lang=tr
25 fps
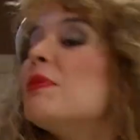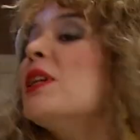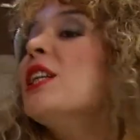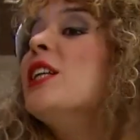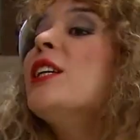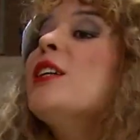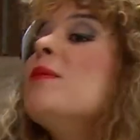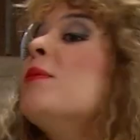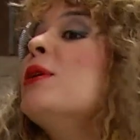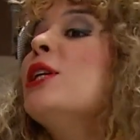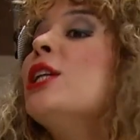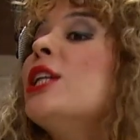Bana
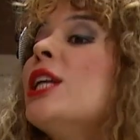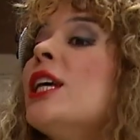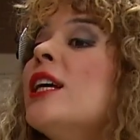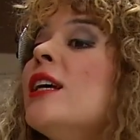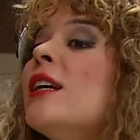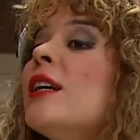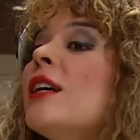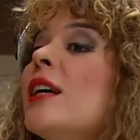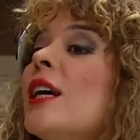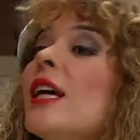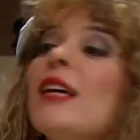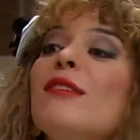ne bana ne?
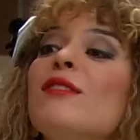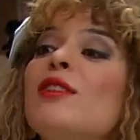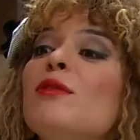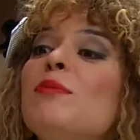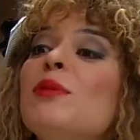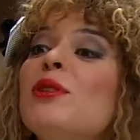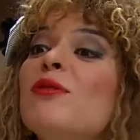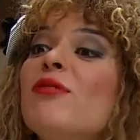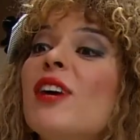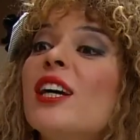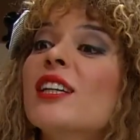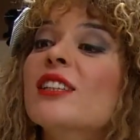Evde
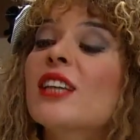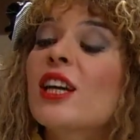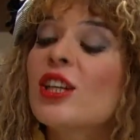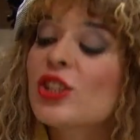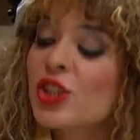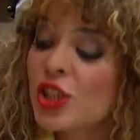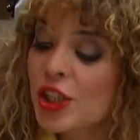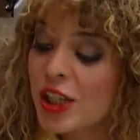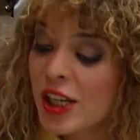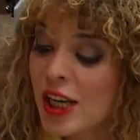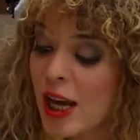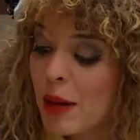biri varken
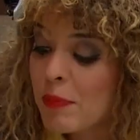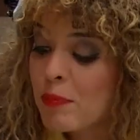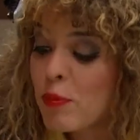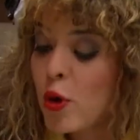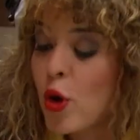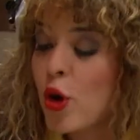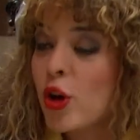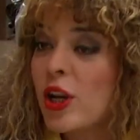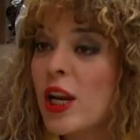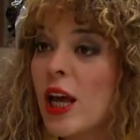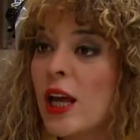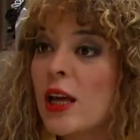şaka yapma
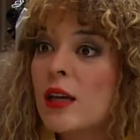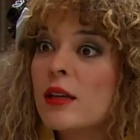öyle.